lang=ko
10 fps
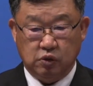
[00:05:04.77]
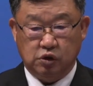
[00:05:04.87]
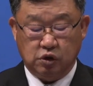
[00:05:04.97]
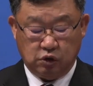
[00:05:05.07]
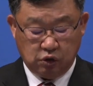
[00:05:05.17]

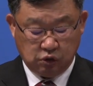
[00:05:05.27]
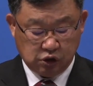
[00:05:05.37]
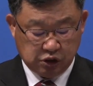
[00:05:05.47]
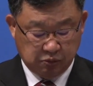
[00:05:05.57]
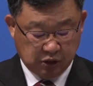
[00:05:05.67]
쳤던
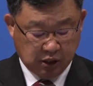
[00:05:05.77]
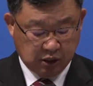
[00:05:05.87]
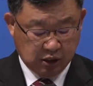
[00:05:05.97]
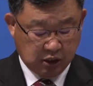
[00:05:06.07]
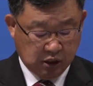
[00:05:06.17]
것입니다.
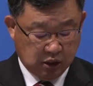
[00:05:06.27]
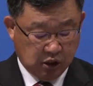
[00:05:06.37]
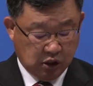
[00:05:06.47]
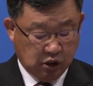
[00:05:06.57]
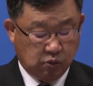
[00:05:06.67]

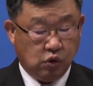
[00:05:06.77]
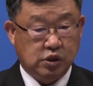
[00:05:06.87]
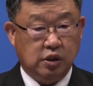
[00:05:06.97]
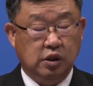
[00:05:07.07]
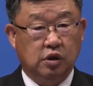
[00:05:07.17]

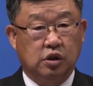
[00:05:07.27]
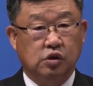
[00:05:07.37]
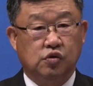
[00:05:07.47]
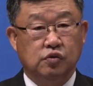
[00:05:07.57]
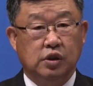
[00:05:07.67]
모세는 이렇게
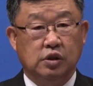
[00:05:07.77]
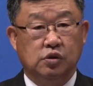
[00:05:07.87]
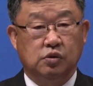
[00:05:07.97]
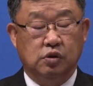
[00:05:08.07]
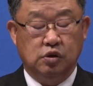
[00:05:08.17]

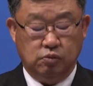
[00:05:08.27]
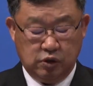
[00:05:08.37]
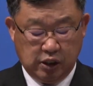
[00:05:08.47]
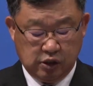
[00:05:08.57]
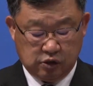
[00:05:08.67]
순간적으로
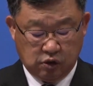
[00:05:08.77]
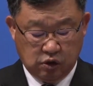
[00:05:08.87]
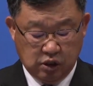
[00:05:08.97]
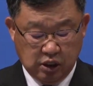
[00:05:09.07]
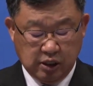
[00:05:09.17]
흥분하여서
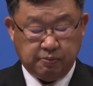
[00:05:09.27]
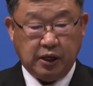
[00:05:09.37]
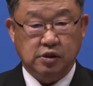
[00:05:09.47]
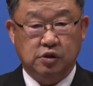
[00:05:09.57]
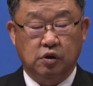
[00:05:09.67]

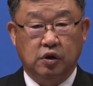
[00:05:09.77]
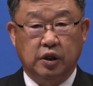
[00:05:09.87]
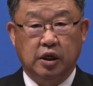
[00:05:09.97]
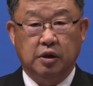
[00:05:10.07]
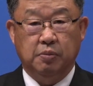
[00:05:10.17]

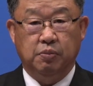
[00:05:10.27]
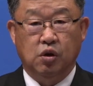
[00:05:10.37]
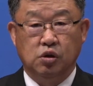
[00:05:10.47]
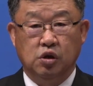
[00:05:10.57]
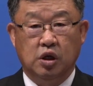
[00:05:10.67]
반석에게
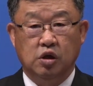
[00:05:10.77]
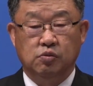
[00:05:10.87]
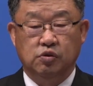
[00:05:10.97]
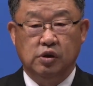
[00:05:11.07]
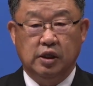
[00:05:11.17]
명령하여
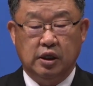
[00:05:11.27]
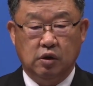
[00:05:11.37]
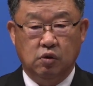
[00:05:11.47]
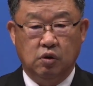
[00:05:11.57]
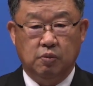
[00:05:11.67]
물을
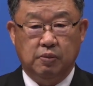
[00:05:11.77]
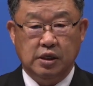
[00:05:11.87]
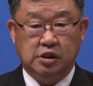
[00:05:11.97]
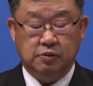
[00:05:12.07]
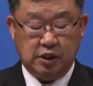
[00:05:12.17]
내라고
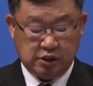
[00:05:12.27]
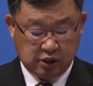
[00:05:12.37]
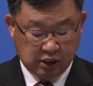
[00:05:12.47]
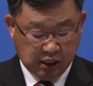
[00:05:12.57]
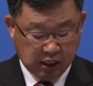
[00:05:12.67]

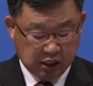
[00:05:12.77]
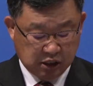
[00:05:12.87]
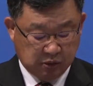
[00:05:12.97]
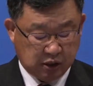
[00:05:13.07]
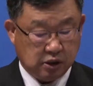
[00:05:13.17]
말씀하신
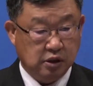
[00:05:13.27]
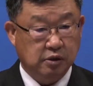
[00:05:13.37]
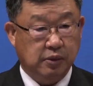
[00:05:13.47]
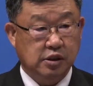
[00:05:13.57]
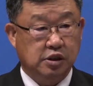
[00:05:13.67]
하나님의 그
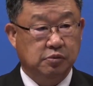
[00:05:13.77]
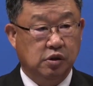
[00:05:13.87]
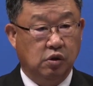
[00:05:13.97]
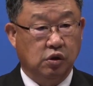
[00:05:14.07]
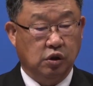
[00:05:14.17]

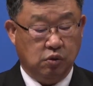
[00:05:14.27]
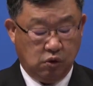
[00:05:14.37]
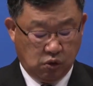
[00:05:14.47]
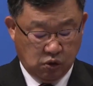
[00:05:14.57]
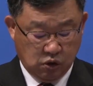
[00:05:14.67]
말씀을
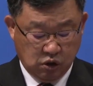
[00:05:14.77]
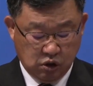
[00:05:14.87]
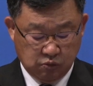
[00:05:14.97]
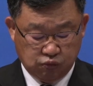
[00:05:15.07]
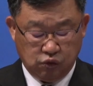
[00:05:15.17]
어기고
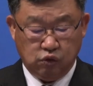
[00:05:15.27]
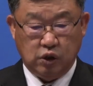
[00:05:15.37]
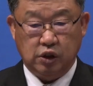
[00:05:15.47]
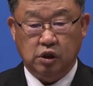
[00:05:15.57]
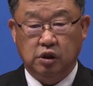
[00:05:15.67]

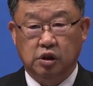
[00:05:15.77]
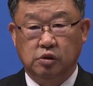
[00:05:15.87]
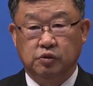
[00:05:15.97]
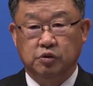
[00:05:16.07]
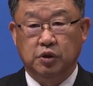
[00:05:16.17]
분노와 혈기를
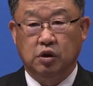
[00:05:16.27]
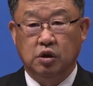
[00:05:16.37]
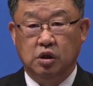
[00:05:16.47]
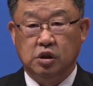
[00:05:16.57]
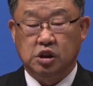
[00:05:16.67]
부르며
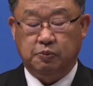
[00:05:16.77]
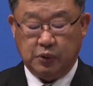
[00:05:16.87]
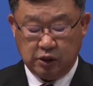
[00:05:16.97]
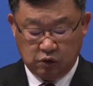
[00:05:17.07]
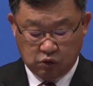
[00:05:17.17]

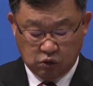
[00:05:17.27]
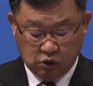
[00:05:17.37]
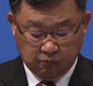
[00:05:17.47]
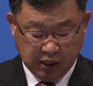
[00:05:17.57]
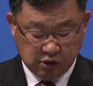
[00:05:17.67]
지팡이로
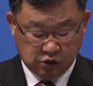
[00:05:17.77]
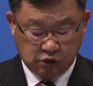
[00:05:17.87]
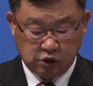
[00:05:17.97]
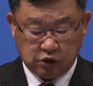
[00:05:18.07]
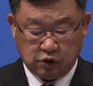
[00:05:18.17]

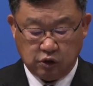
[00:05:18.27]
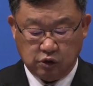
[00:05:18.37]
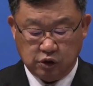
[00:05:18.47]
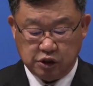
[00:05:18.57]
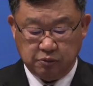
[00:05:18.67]
반석을 쳤던
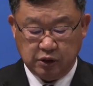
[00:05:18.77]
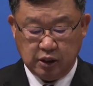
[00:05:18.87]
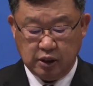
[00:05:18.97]
것입니다.